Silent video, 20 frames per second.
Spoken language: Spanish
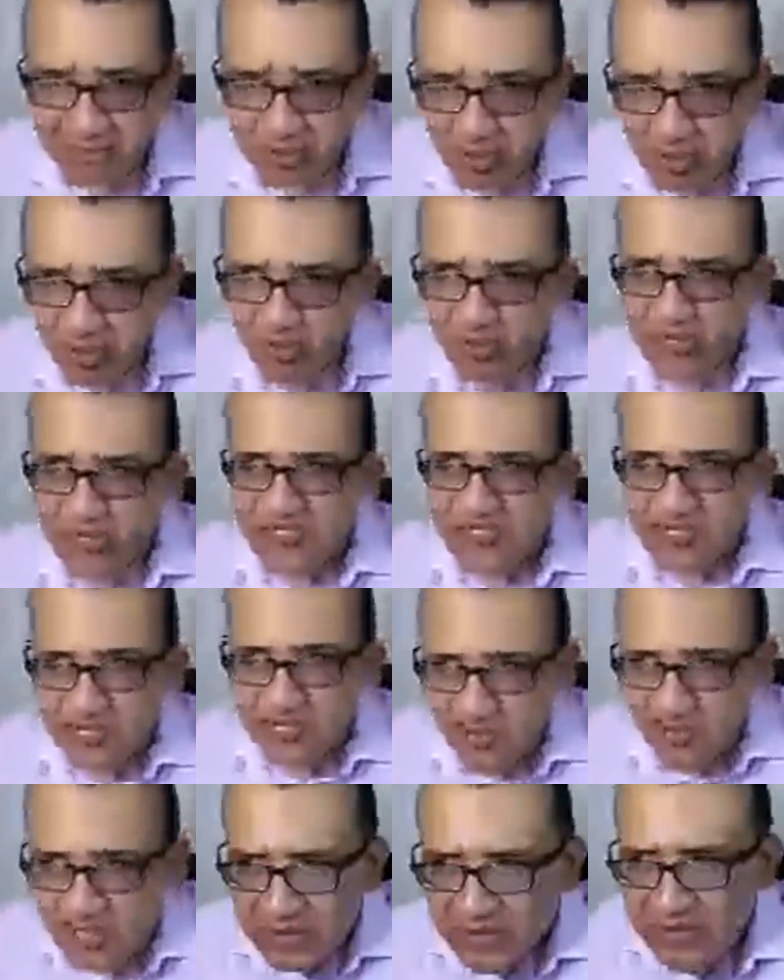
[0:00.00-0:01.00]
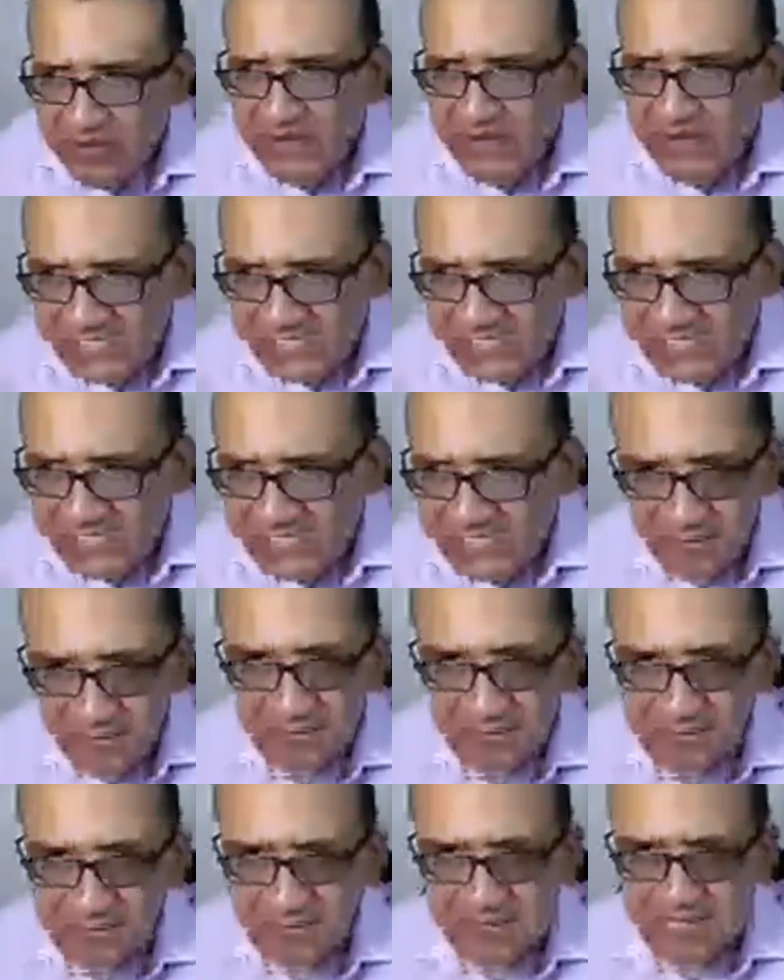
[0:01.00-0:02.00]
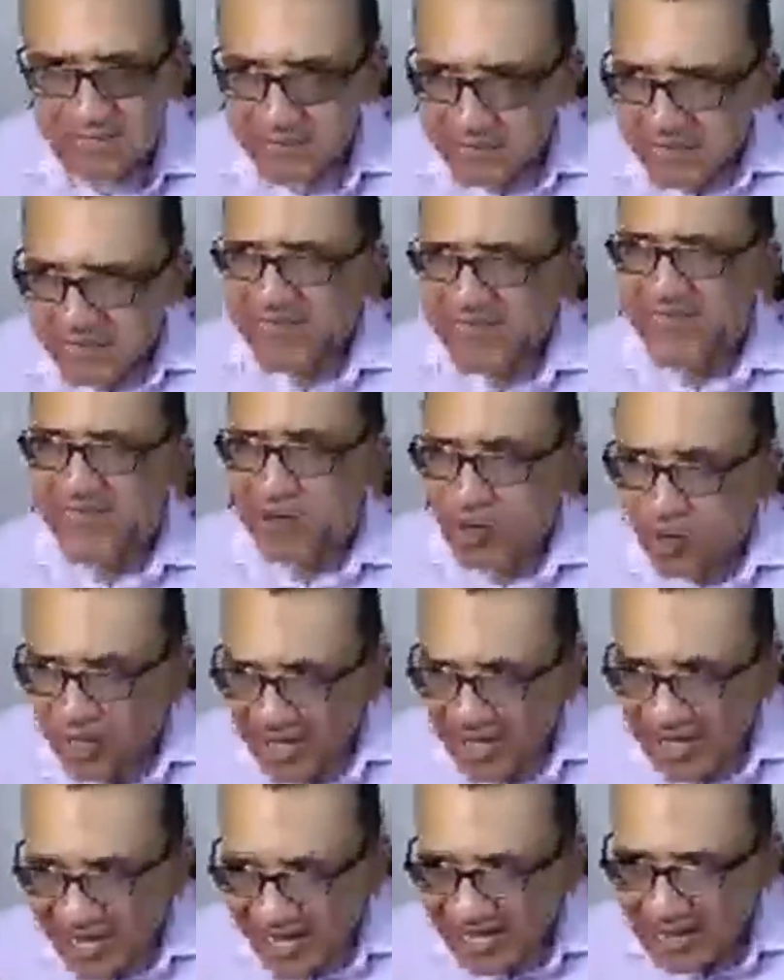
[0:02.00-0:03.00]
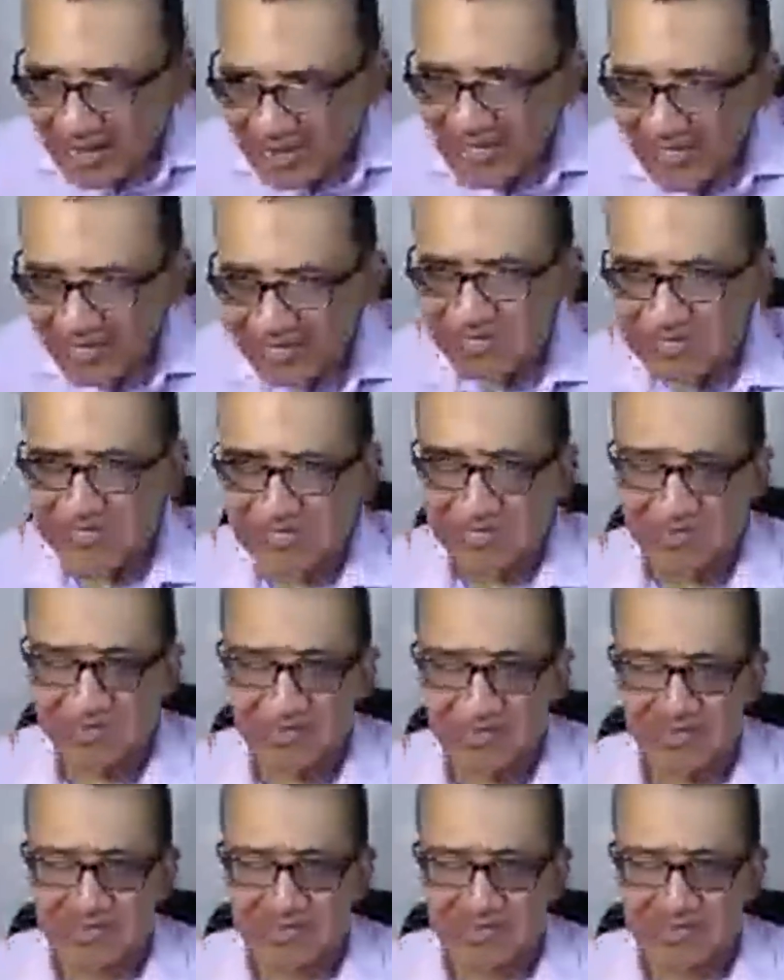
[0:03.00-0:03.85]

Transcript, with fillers: todo esto iba a pasar. Debí verlo claramente.